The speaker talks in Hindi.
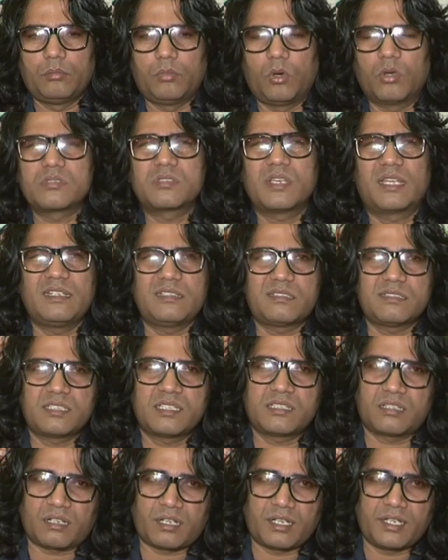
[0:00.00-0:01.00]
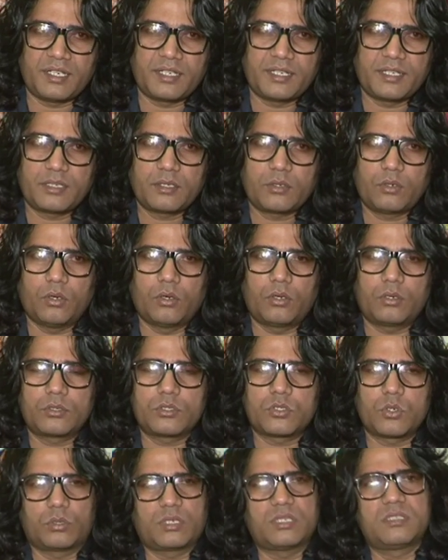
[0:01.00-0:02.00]
बहुत सारी चीज़ें करनी हैं
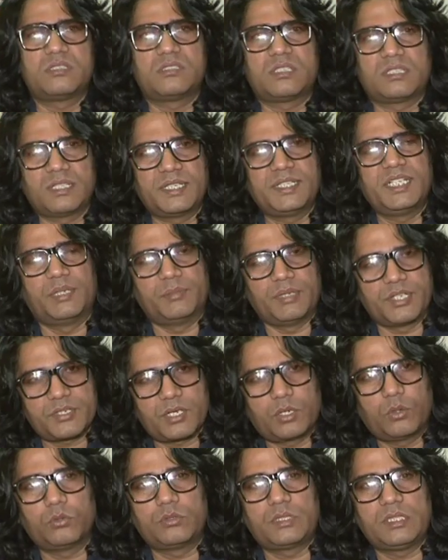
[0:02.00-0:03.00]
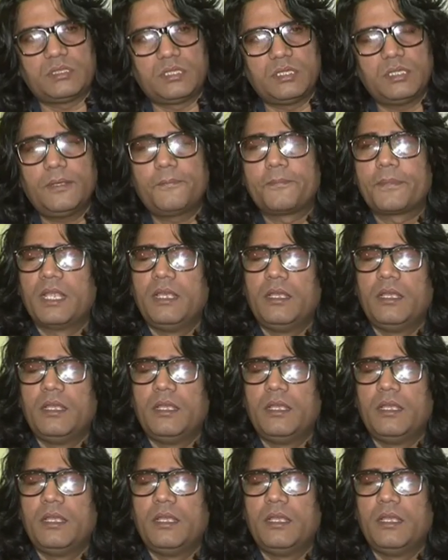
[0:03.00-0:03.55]
और छोटी सी ज़िंदगी हमेशा होती थी